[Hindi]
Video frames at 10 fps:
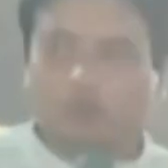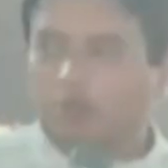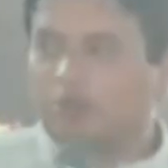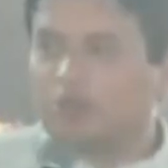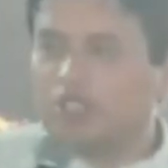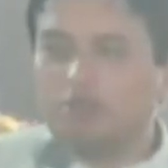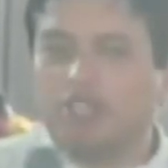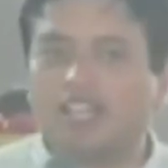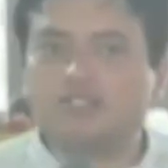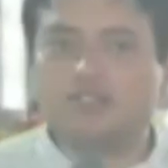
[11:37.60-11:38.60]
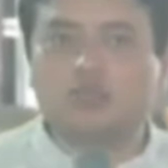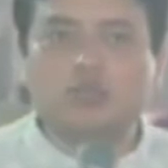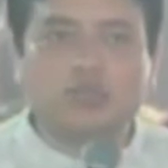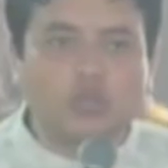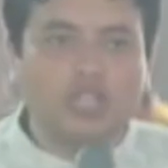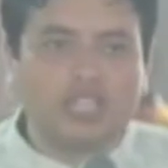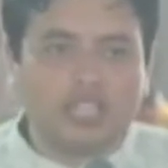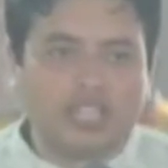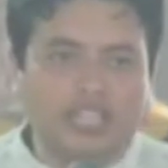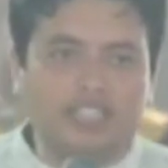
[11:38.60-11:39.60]
परमेश्वर ने मेरे रास्तों को खोल दिया
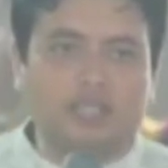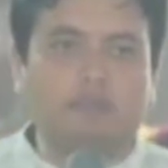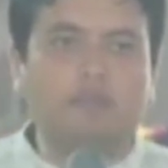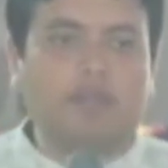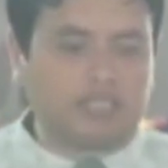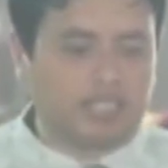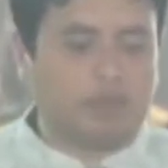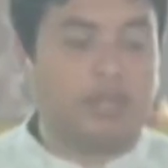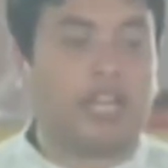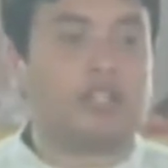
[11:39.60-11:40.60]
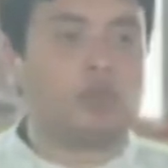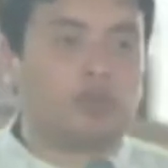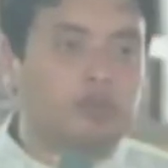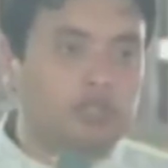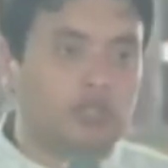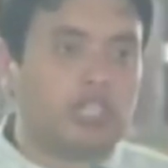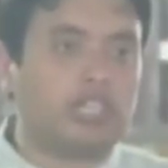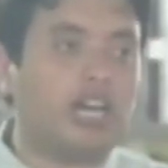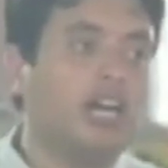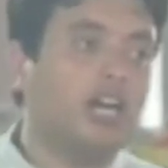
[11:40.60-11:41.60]
लेकिन जब मैं प्रार्थना में गया तो परमेश्वर ने
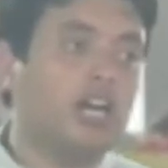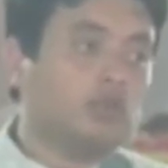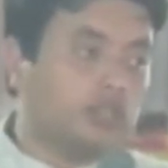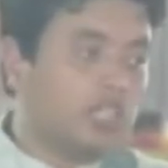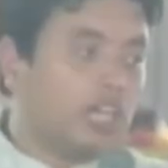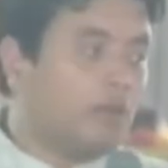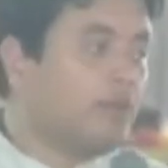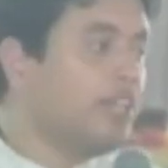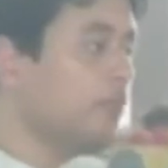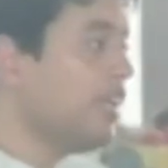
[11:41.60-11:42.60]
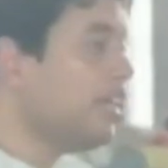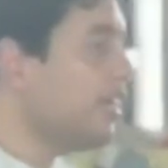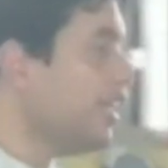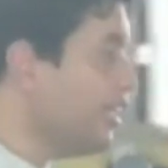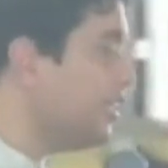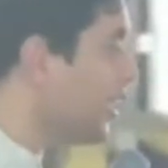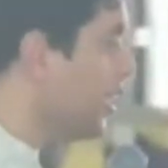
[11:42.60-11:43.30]
कहा तुझे अभी अमेरिका नहीं जाना